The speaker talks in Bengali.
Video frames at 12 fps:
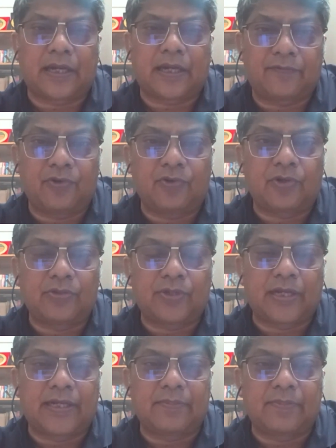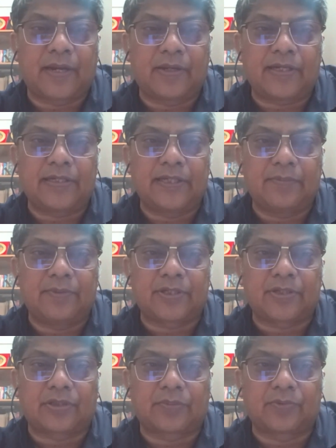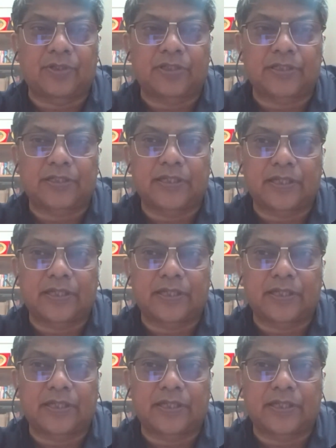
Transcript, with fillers: আরিফুলও কিন্তু অ্যান্টিবায়োটিক নিয়ে বেশি কথা বলেছে